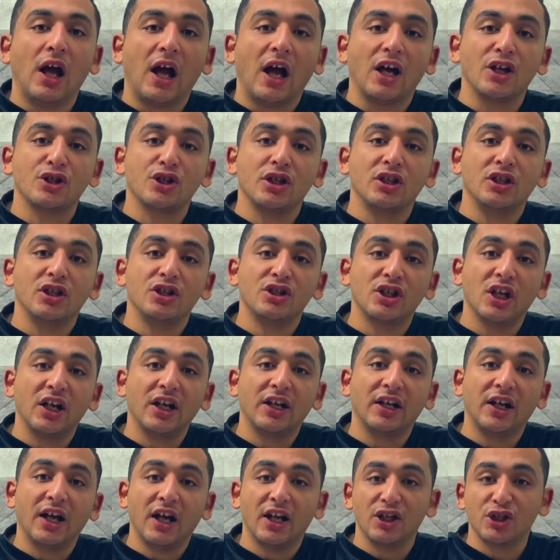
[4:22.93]
عشان
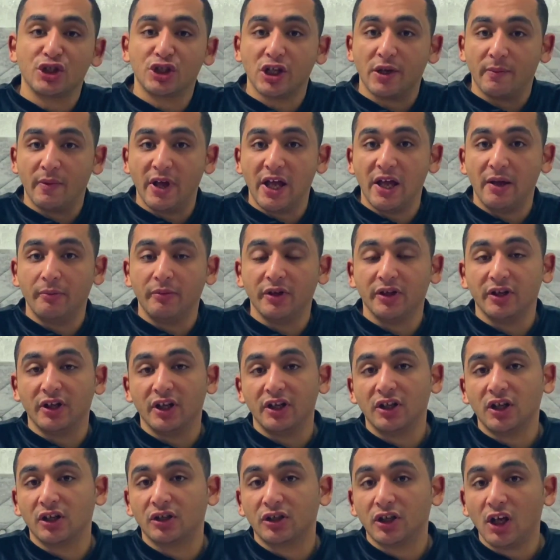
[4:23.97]
يشجع الشباب ان
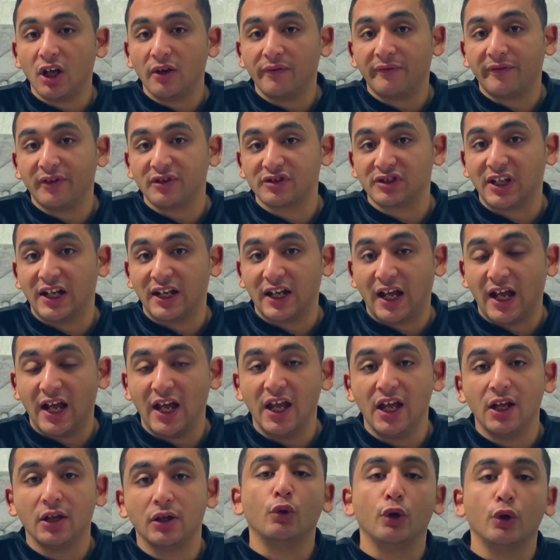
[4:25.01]
هي تحفظ
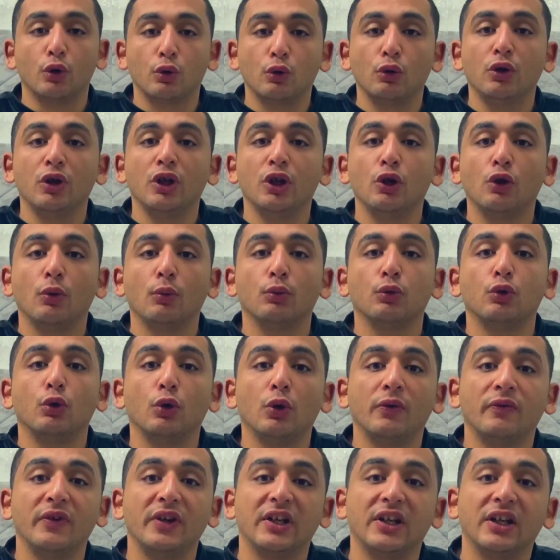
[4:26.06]
الحان يكون ليهم دور
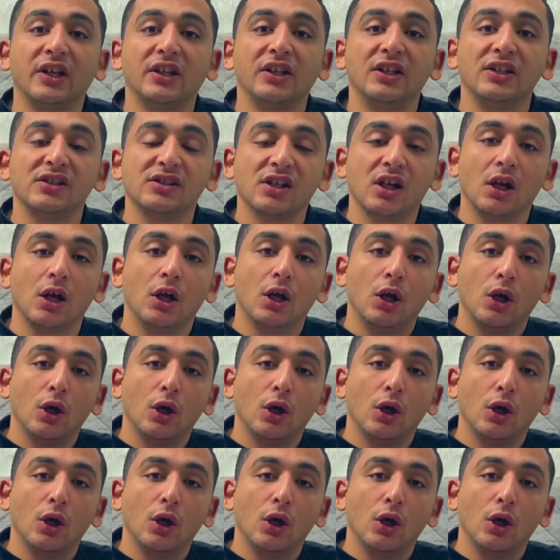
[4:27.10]
في الكنيسه